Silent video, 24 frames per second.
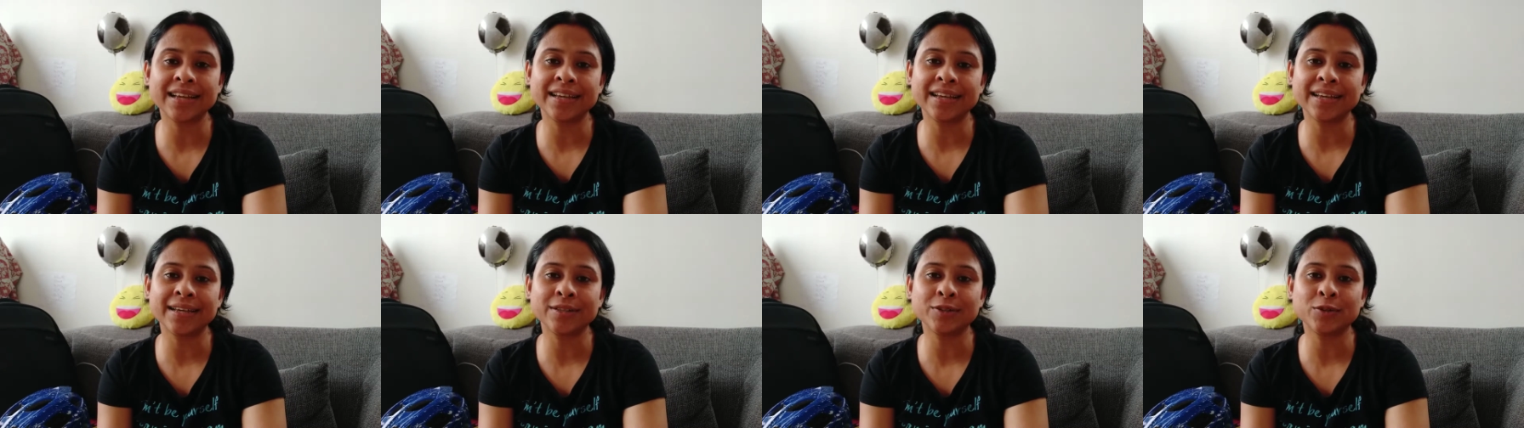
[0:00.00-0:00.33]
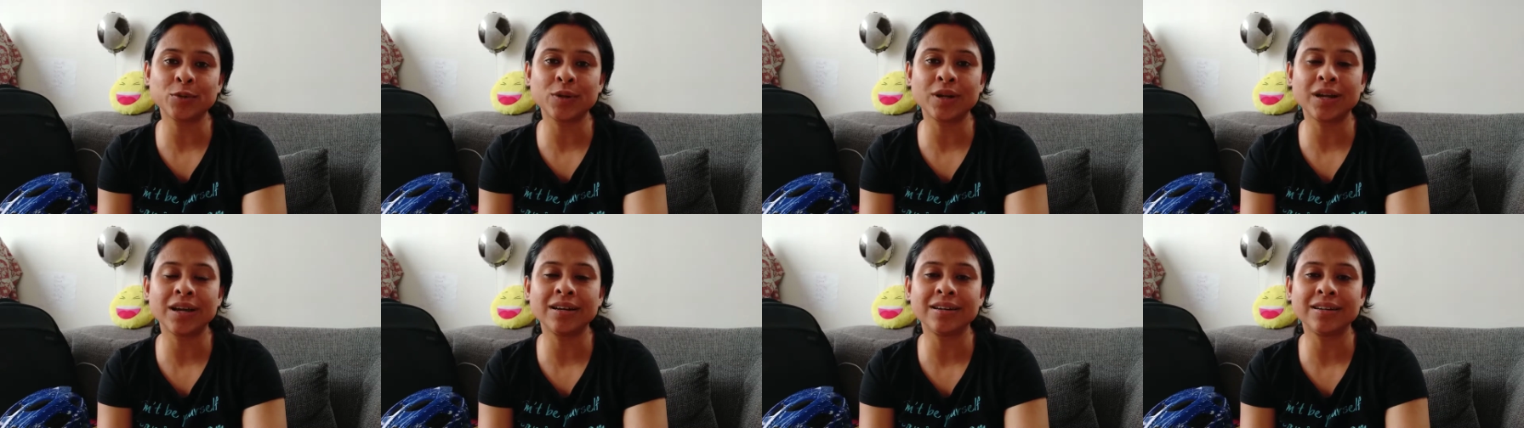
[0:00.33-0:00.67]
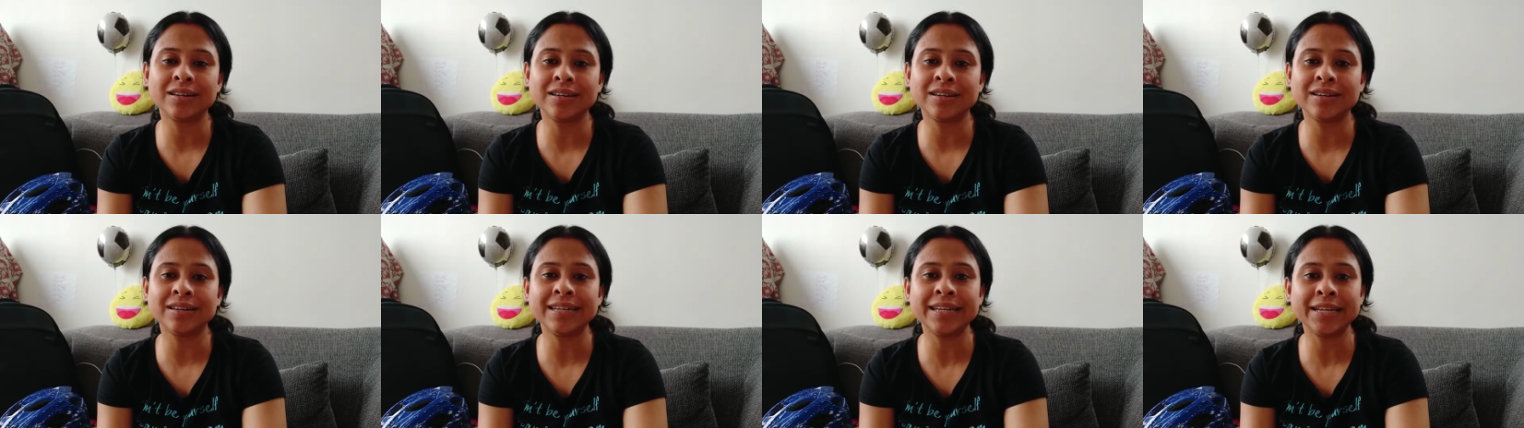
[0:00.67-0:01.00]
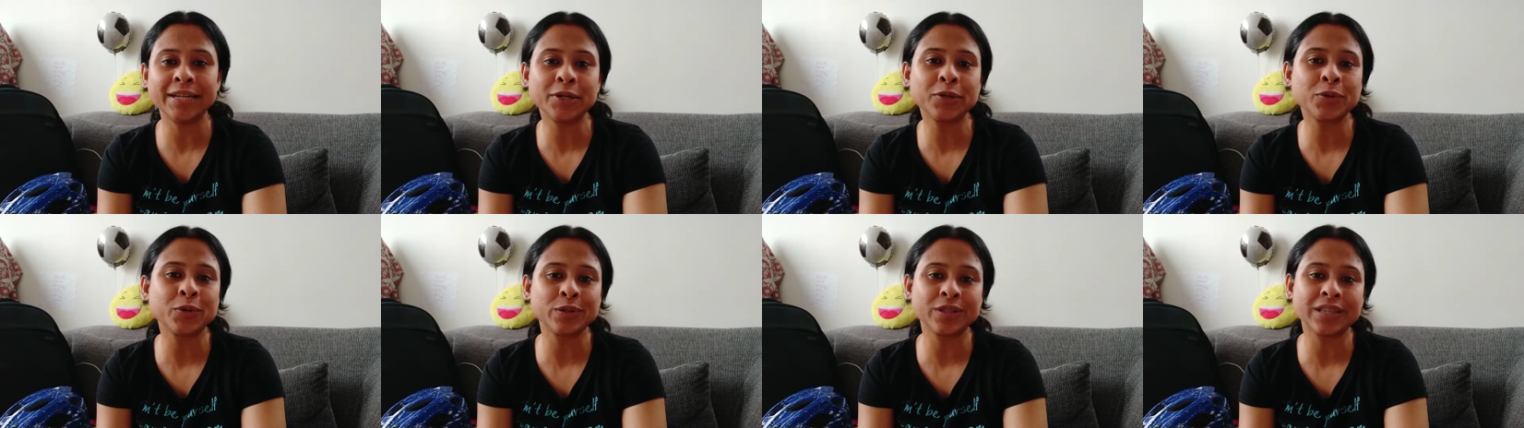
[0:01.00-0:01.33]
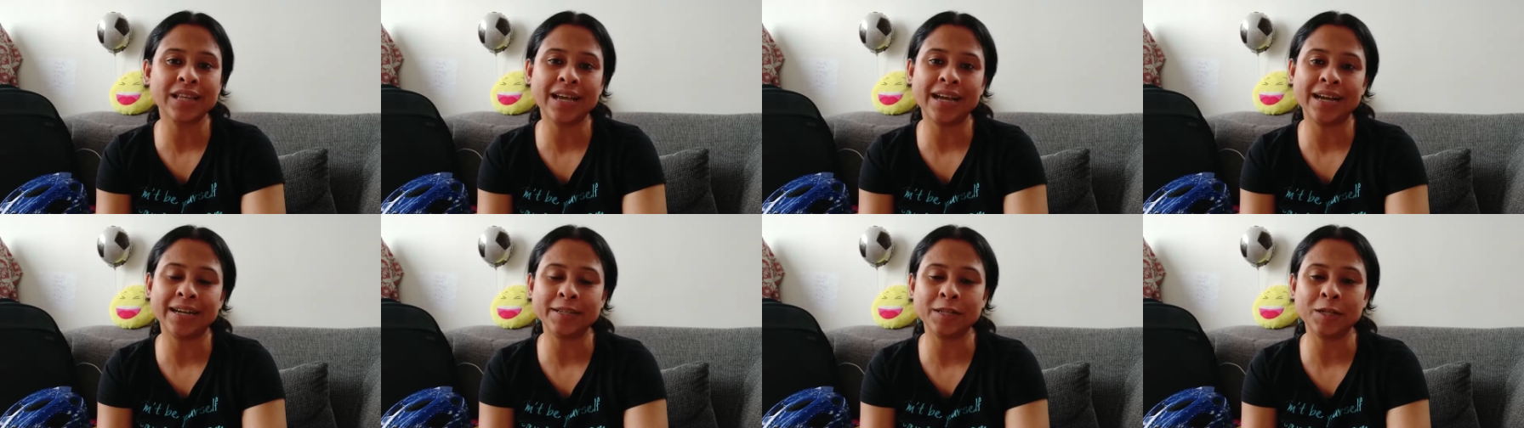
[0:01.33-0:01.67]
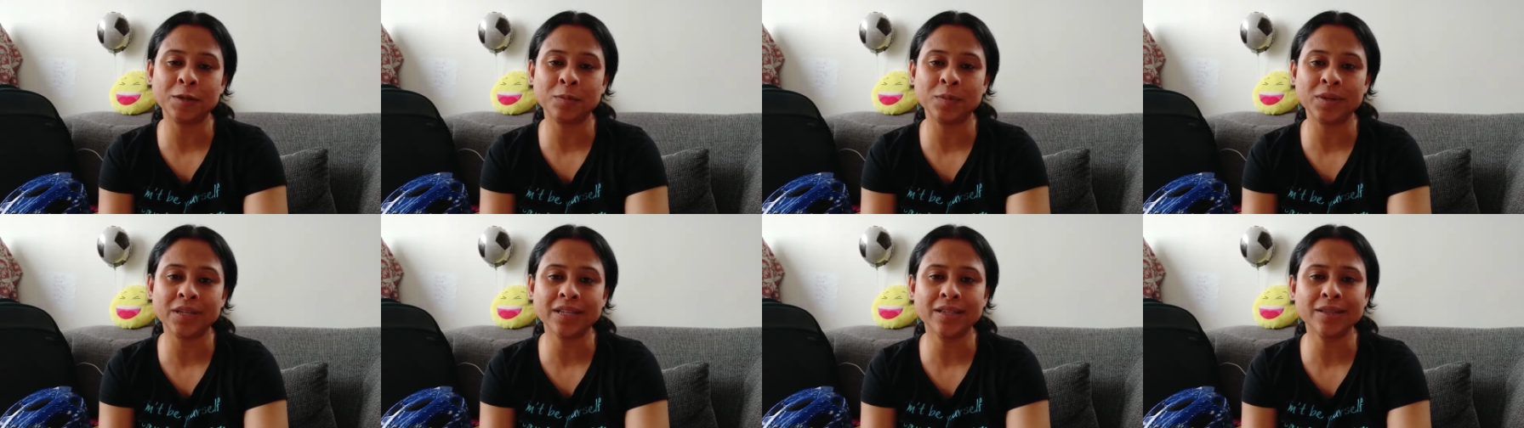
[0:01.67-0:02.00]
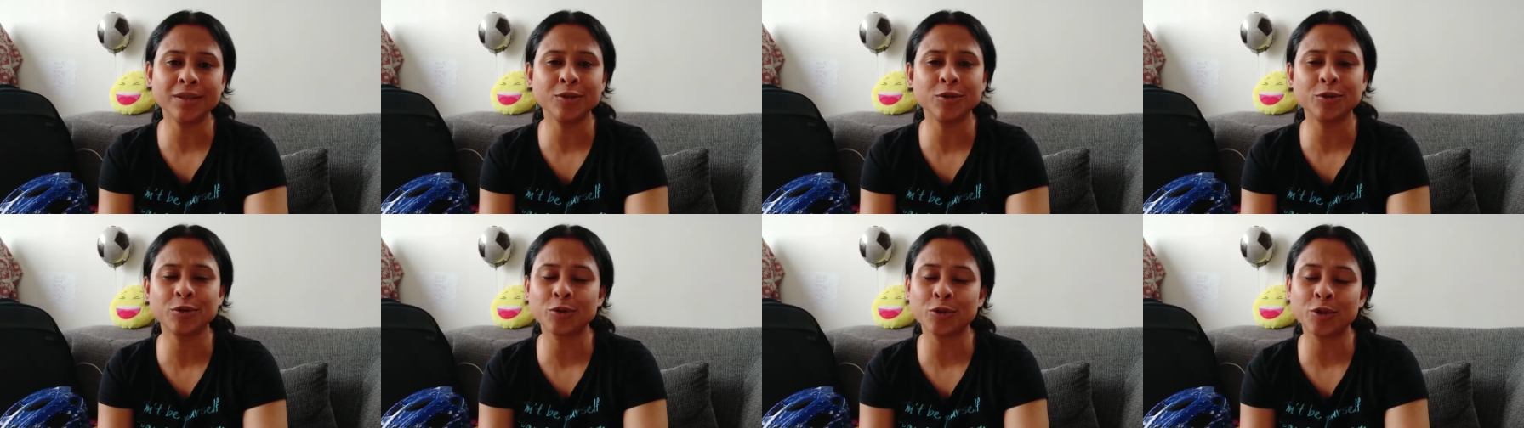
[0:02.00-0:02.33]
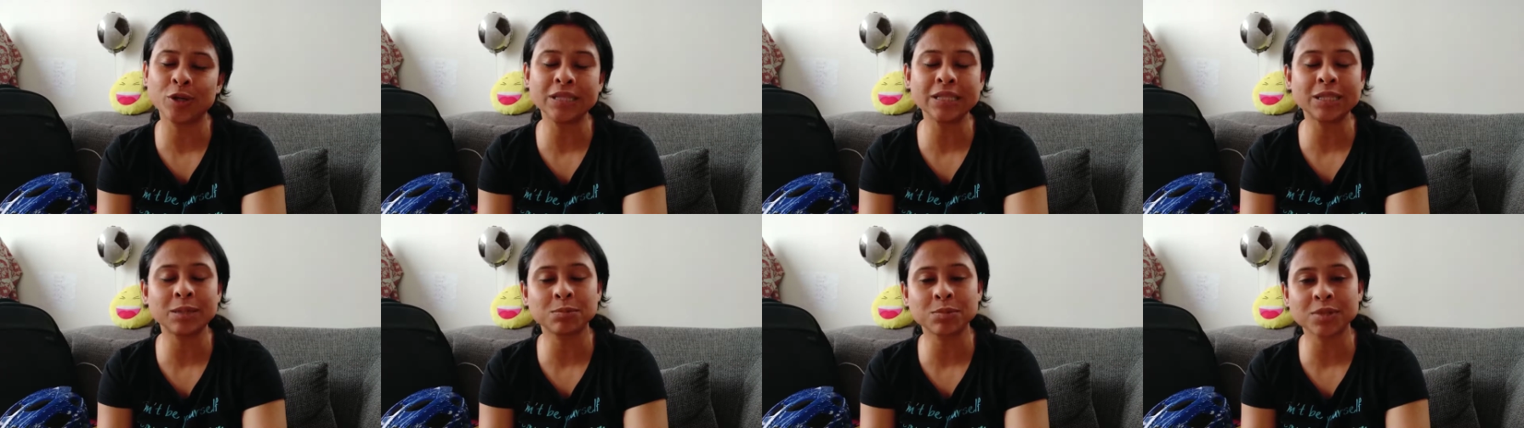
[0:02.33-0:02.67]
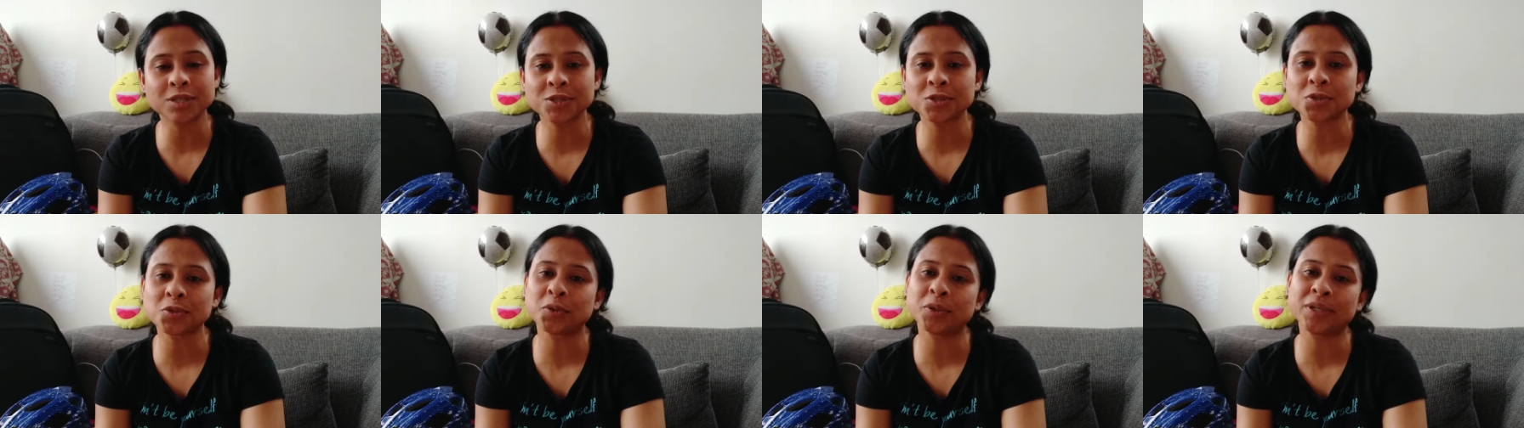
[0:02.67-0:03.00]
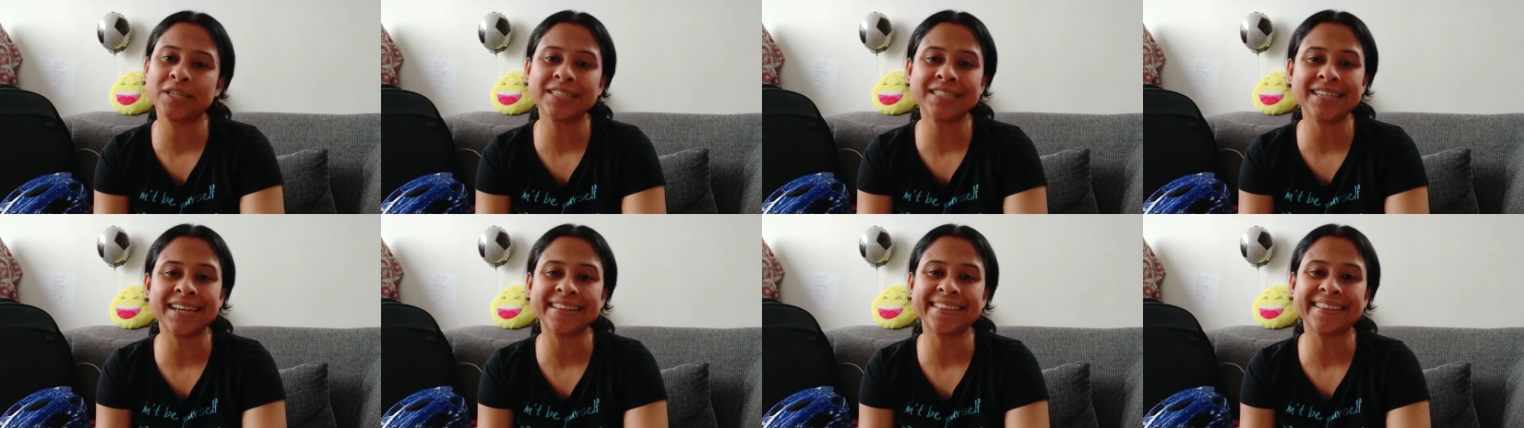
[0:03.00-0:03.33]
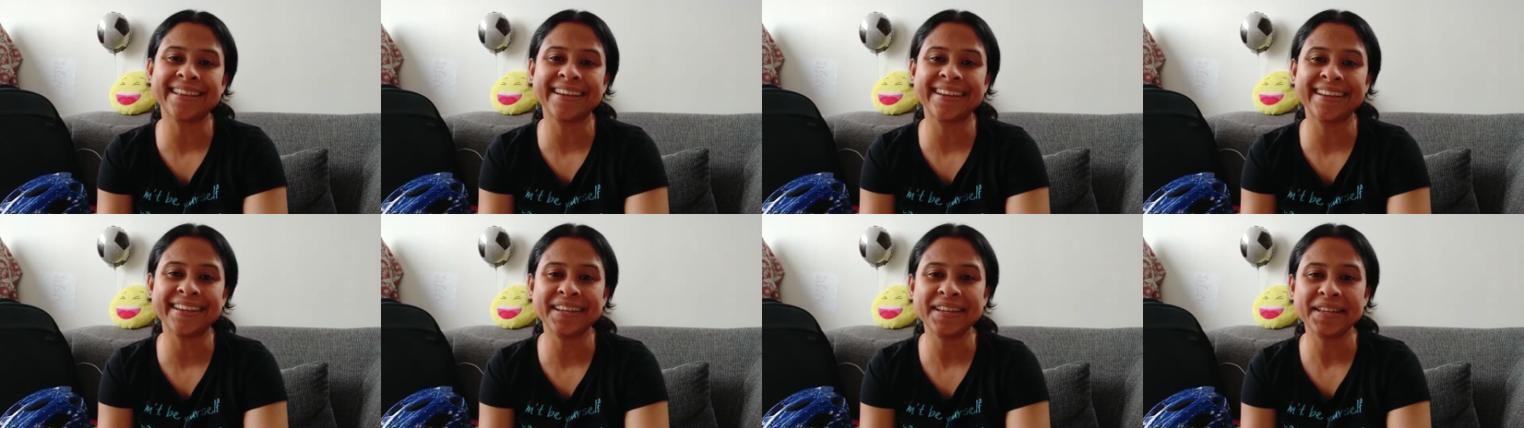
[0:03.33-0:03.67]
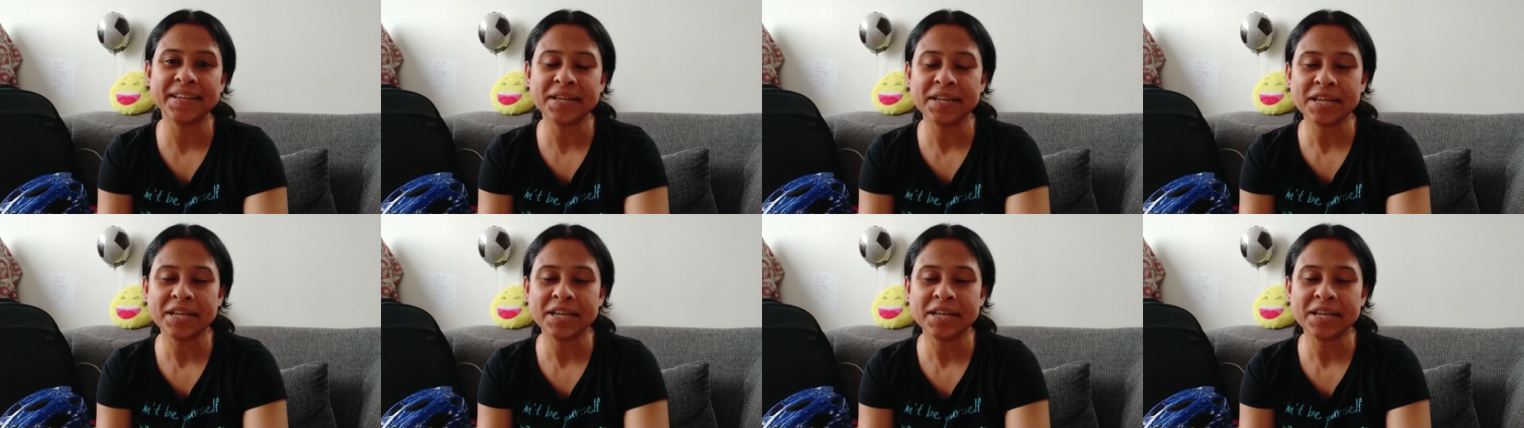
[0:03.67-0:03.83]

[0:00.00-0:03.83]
है थोड़ा लेट होता है आने में तो रोहन तब तक सो ही जाता है